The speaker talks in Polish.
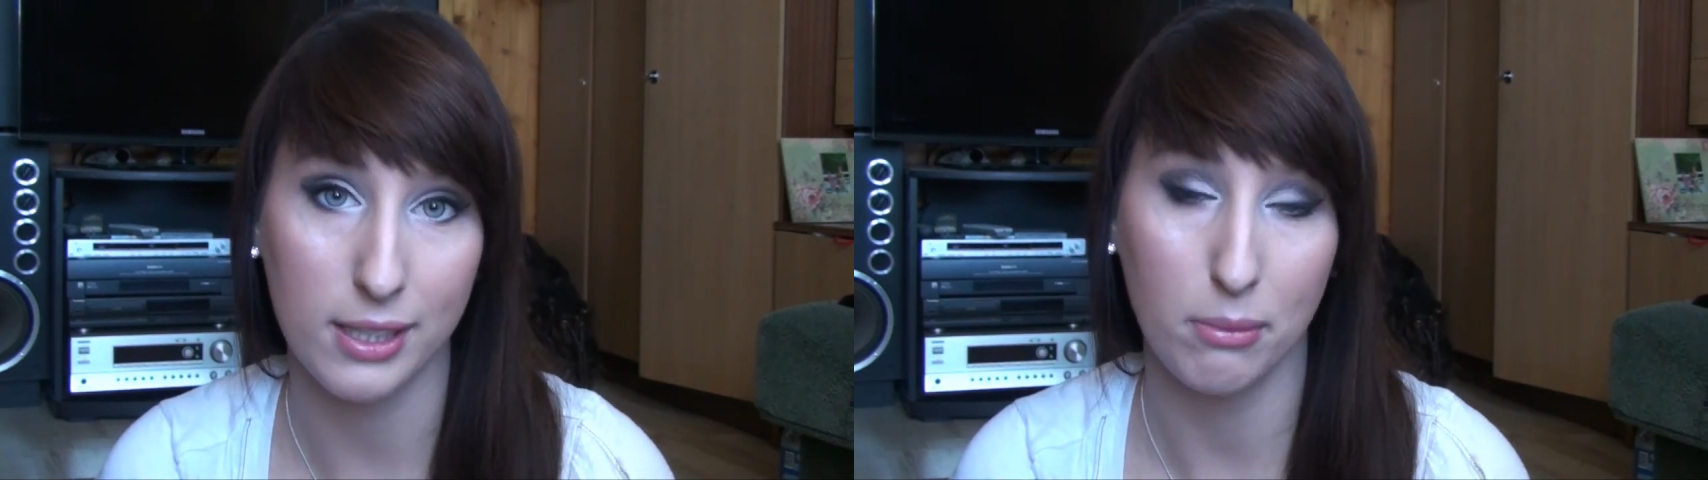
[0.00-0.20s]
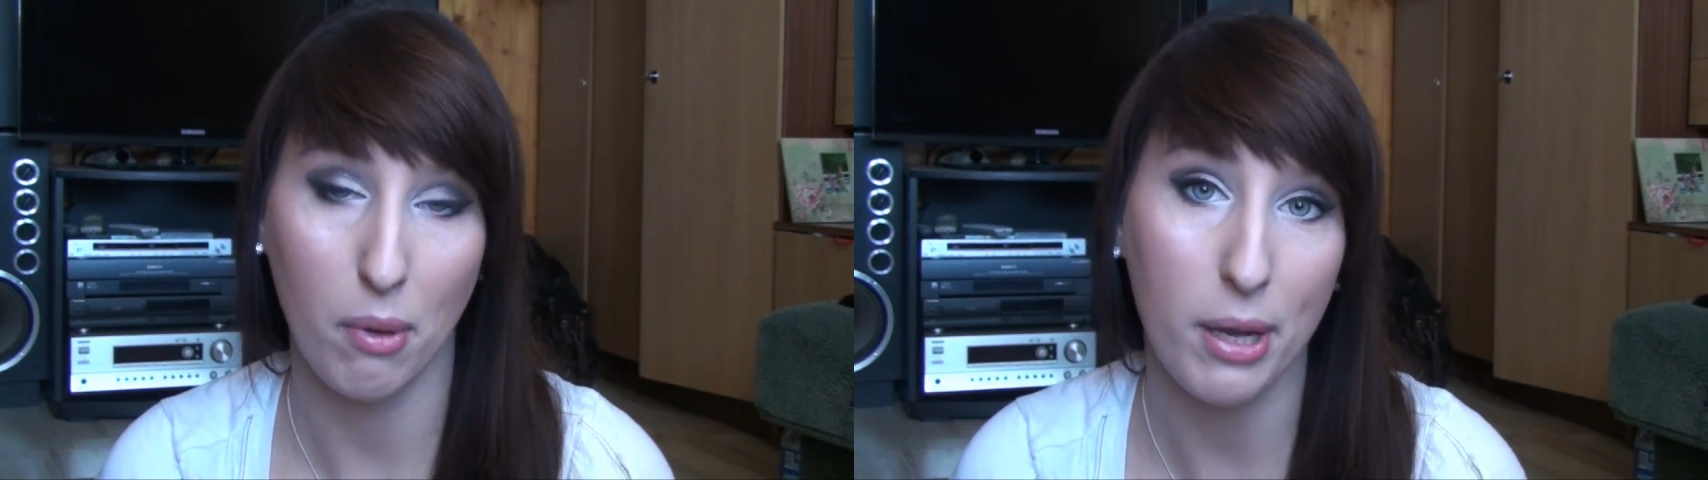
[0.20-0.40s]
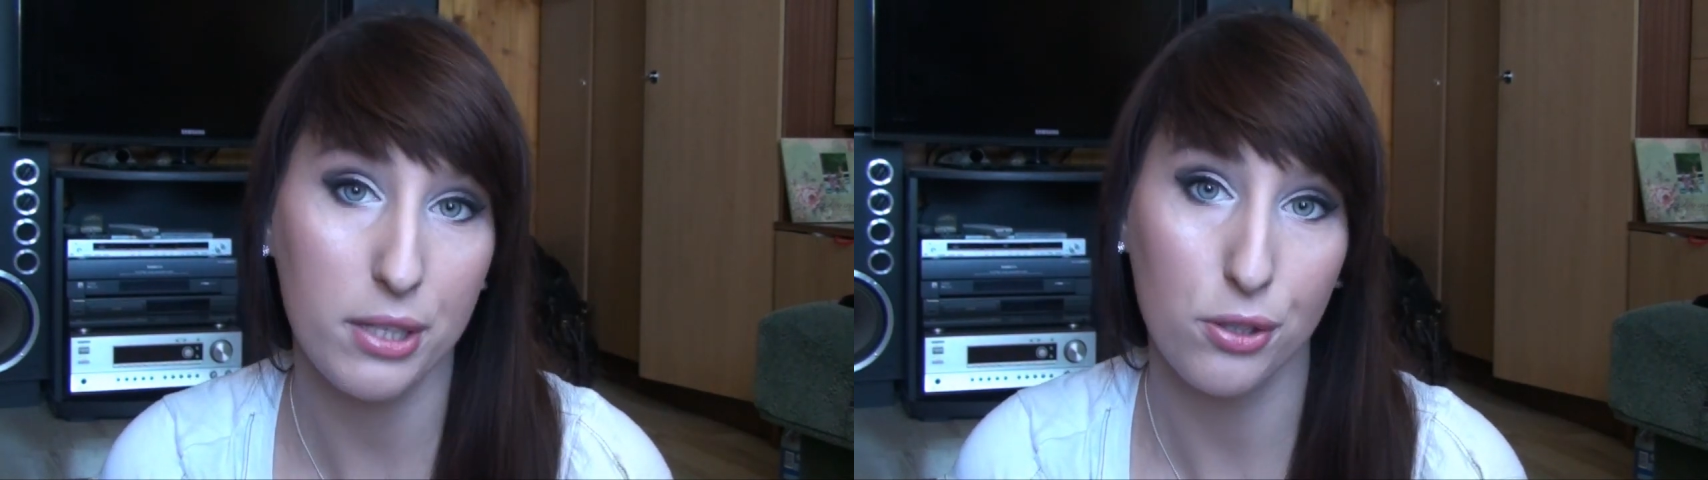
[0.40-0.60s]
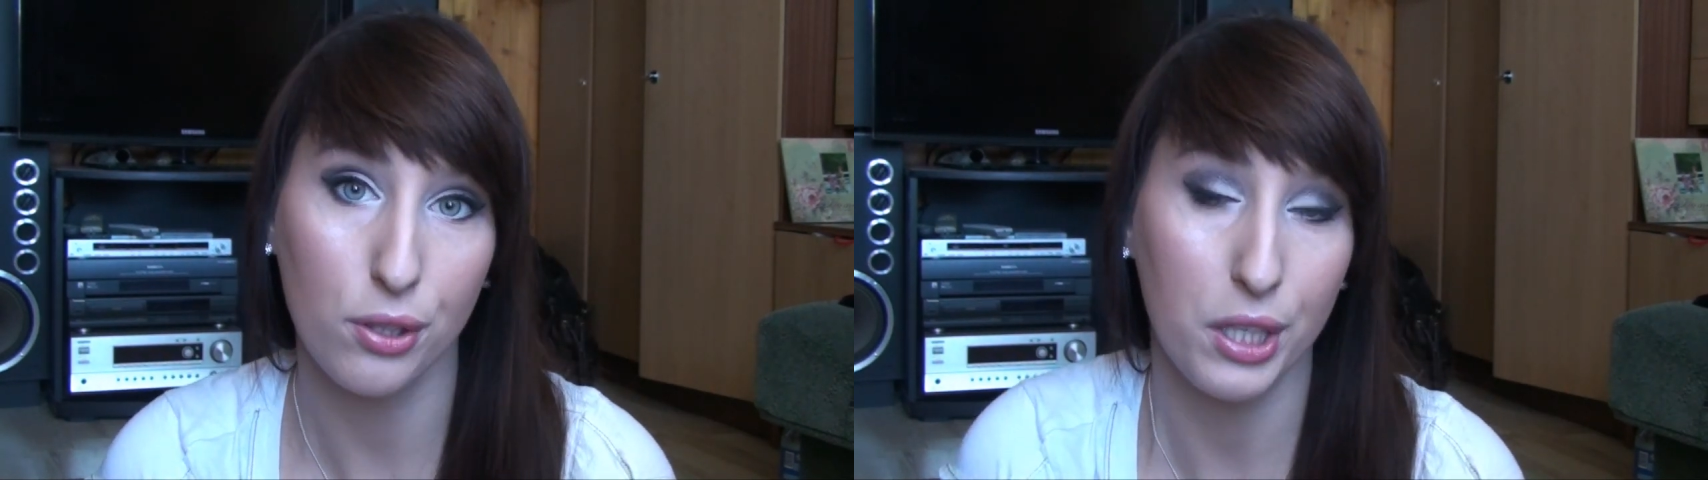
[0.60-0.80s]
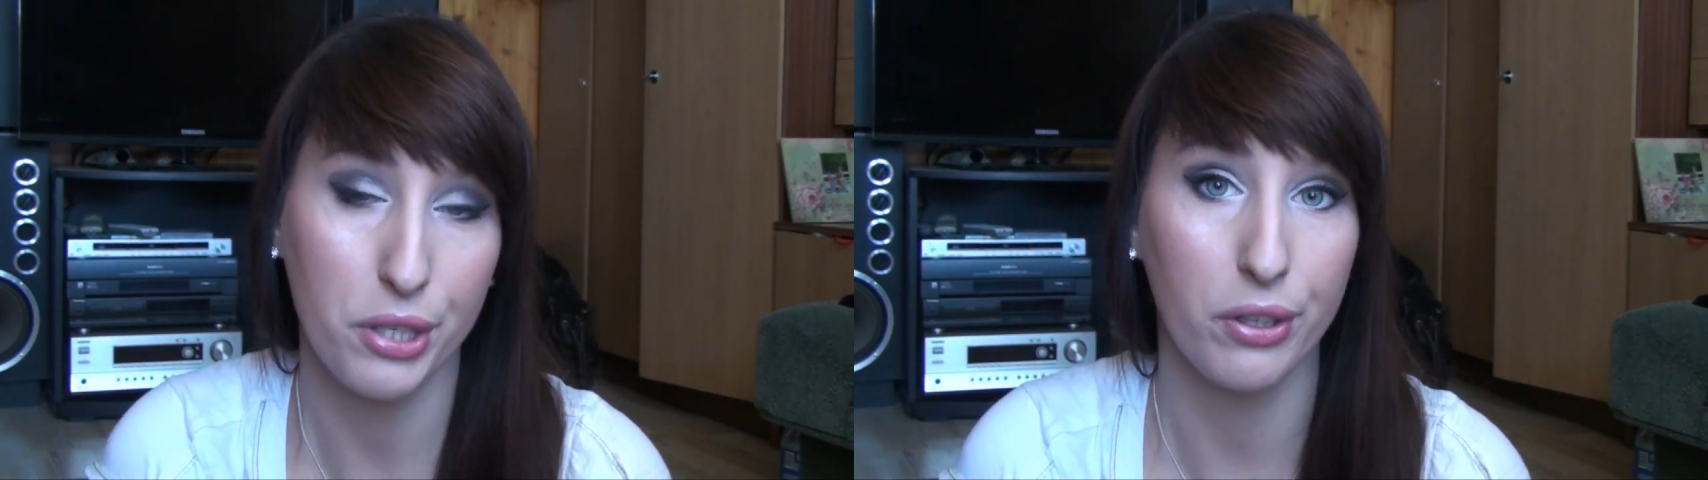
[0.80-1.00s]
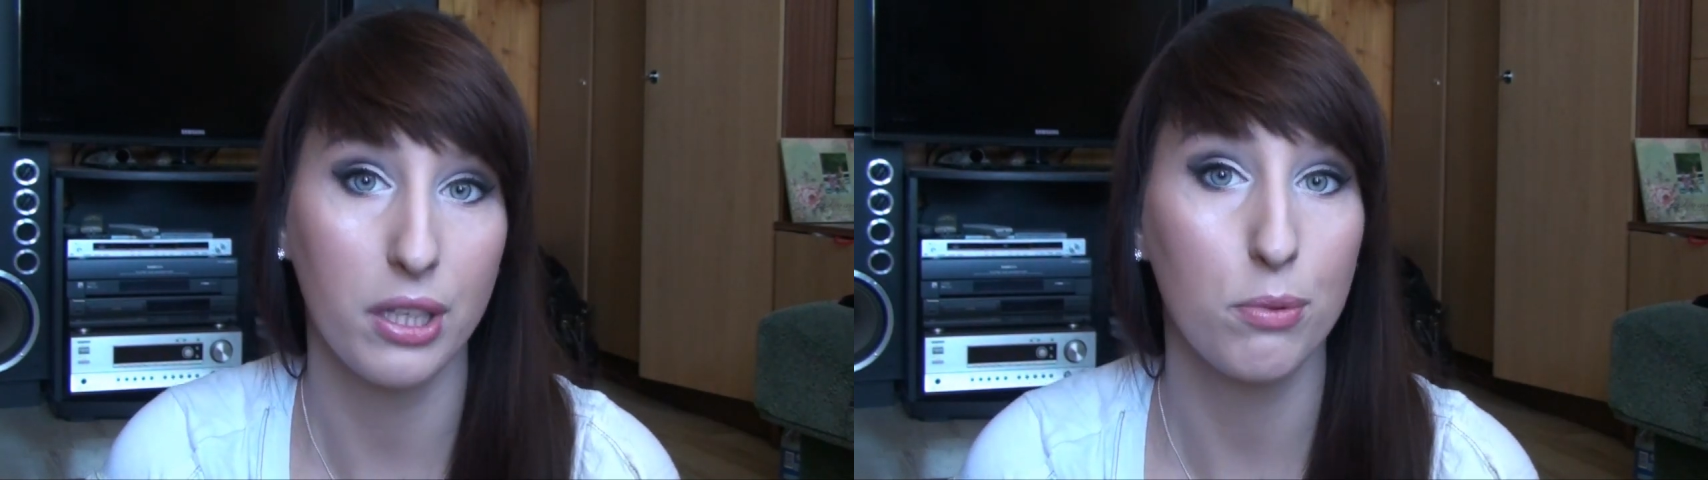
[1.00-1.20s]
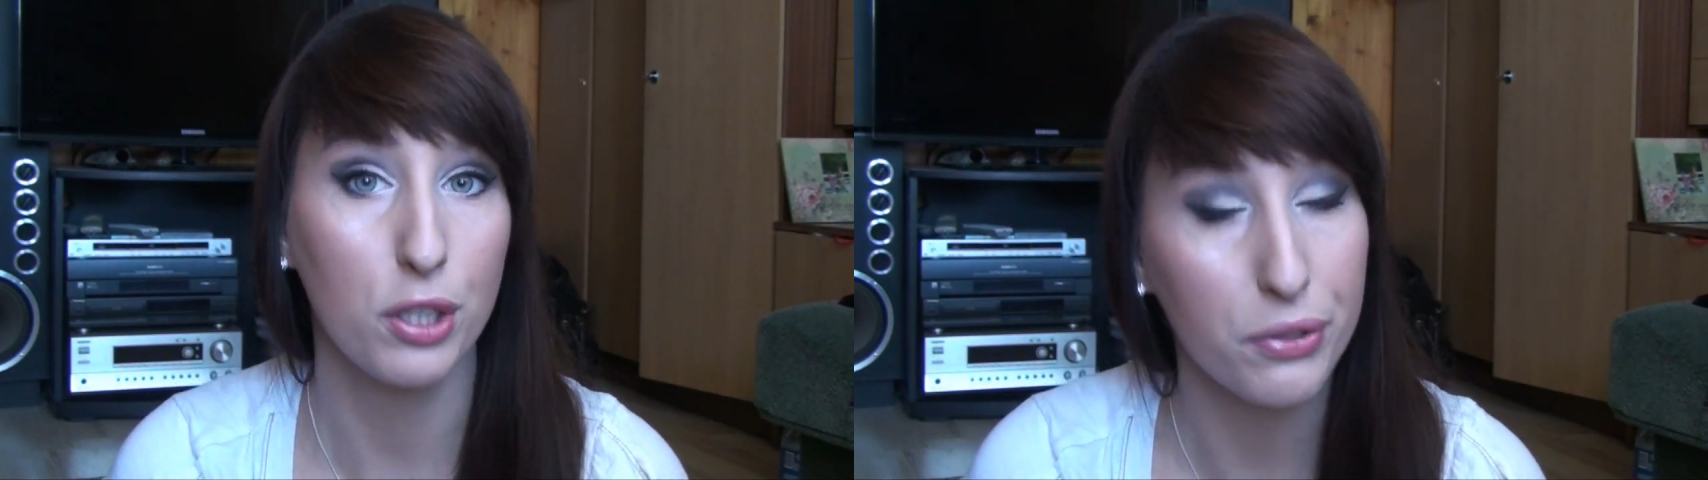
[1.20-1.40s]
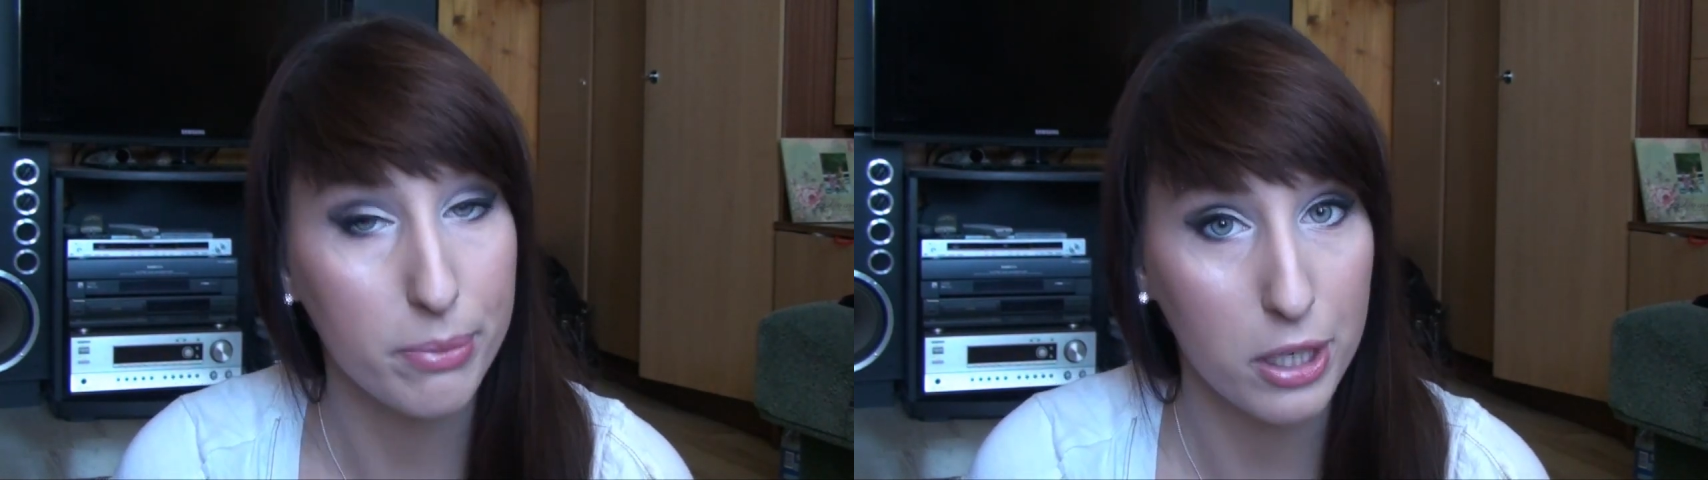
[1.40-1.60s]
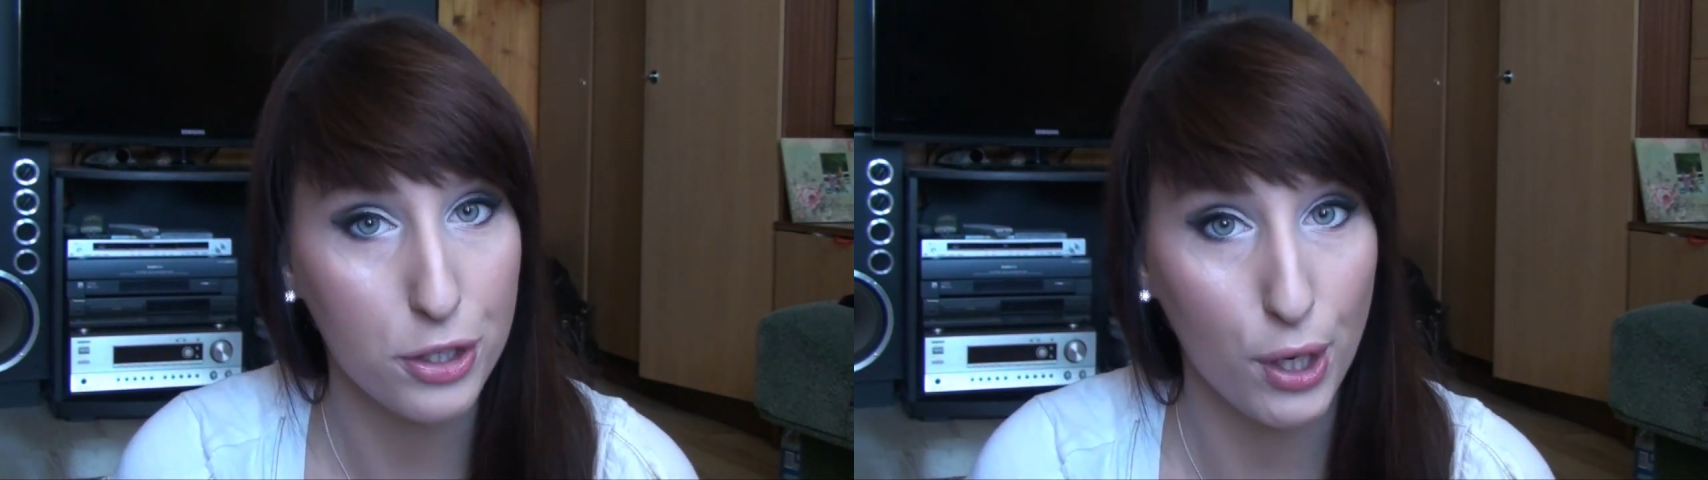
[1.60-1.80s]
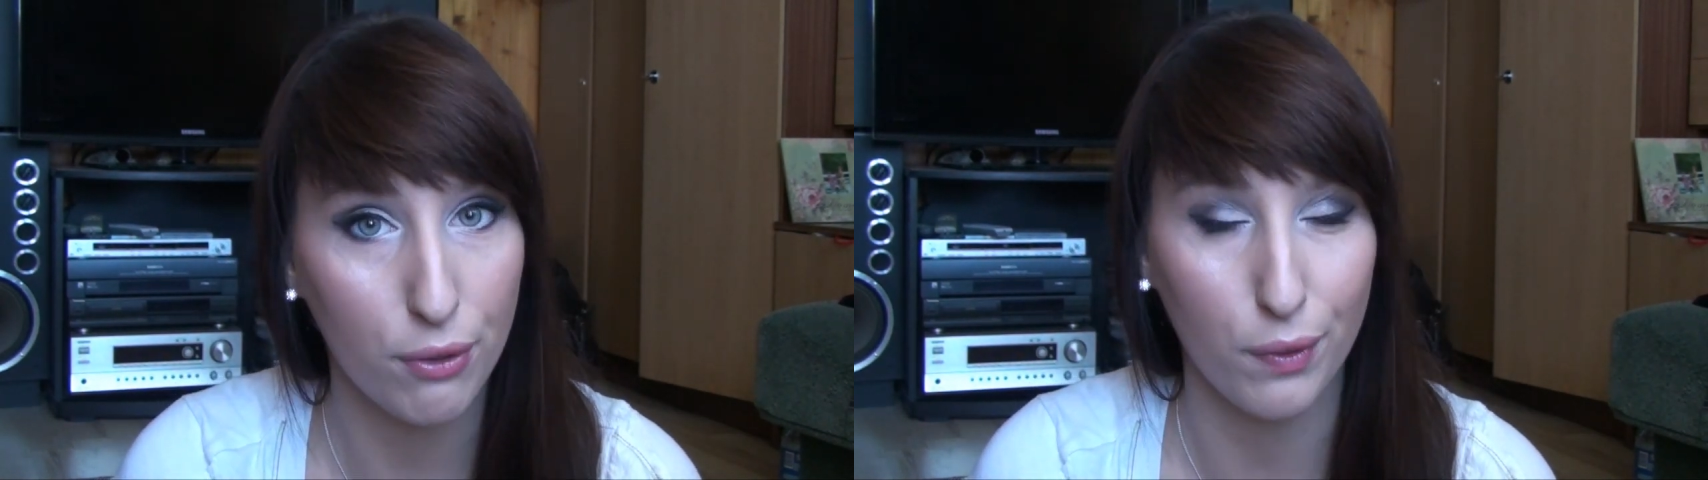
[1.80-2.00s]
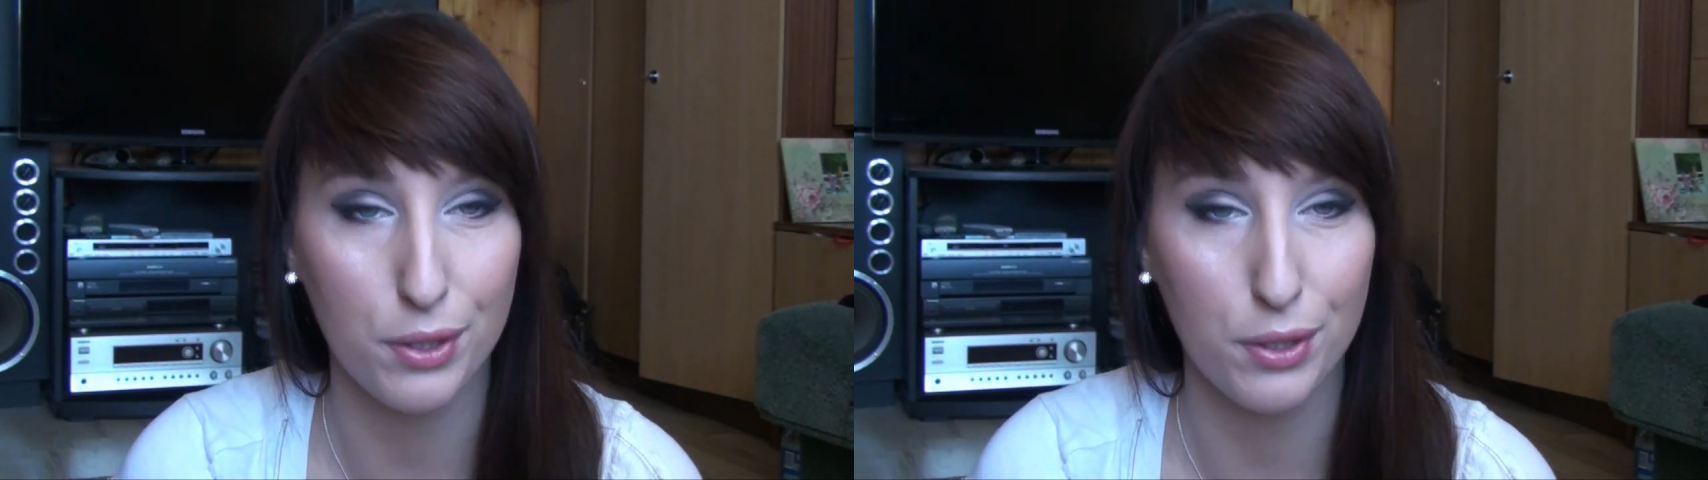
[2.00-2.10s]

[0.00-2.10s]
e, ma bardzo silne działanie przeciwzmarszczkowe,